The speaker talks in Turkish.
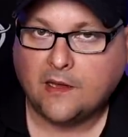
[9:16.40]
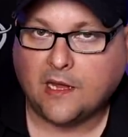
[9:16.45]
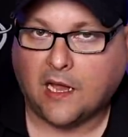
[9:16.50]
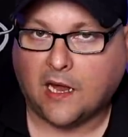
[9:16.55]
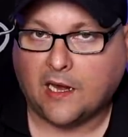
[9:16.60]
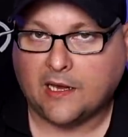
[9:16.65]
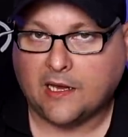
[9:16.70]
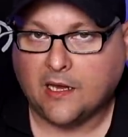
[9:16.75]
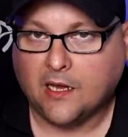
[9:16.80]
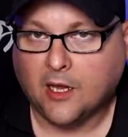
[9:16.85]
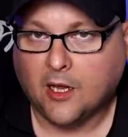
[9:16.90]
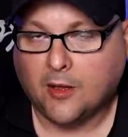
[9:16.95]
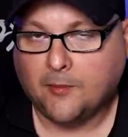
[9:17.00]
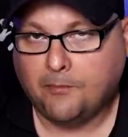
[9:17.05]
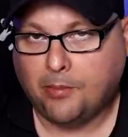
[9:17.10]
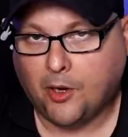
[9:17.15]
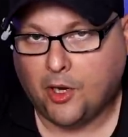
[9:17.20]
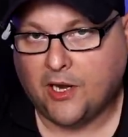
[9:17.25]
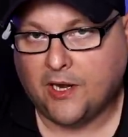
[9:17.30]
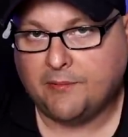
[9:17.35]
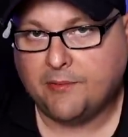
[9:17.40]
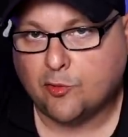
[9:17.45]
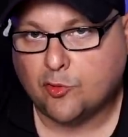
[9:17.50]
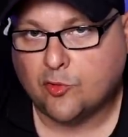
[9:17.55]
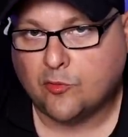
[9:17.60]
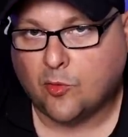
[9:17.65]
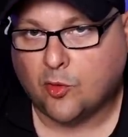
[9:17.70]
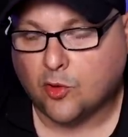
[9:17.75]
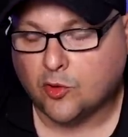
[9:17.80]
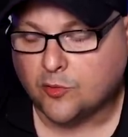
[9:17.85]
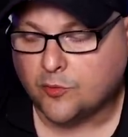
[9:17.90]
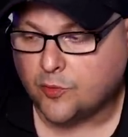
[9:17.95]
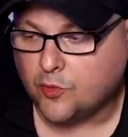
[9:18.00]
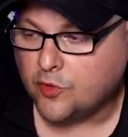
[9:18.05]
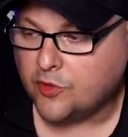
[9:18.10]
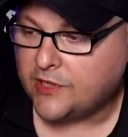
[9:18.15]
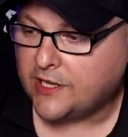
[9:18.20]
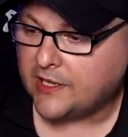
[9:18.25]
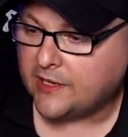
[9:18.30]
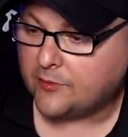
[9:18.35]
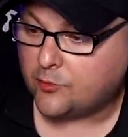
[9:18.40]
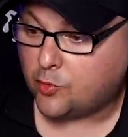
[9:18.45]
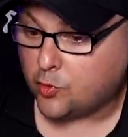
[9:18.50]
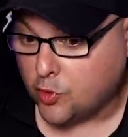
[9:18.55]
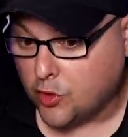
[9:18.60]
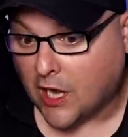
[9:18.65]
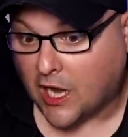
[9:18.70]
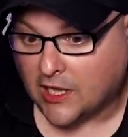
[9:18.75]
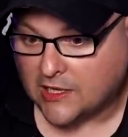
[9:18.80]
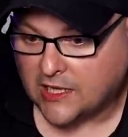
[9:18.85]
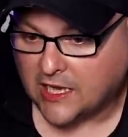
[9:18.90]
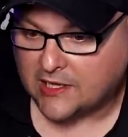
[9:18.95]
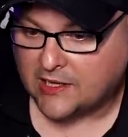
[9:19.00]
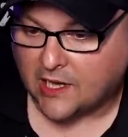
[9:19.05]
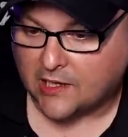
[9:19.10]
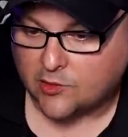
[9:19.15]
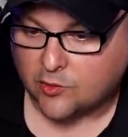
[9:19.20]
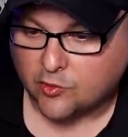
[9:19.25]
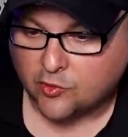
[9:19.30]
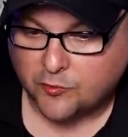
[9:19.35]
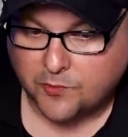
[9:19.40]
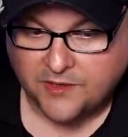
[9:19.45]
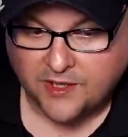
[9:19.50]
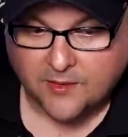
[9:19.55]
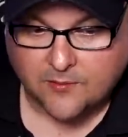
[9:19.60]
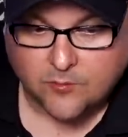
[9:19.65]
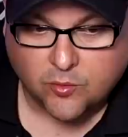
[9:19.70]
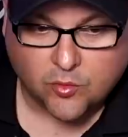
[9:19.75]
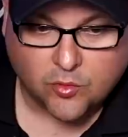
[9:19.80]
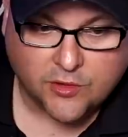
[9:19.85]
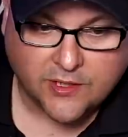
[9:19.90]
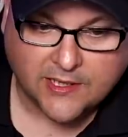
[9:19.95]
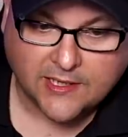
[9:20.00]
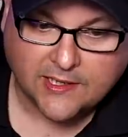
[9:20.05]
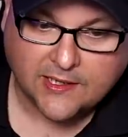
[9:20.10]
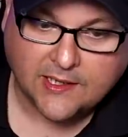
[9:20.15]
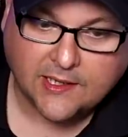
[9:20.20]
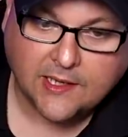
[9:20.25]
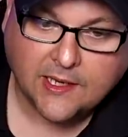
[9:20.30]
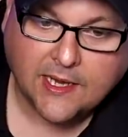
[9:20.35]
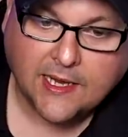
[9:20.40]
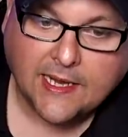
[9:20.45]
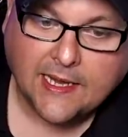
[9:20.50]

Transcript: Yani böyle bir durum oldu bu ülkede. Dünyada daha doğrusu bir tek bu ülkede değil.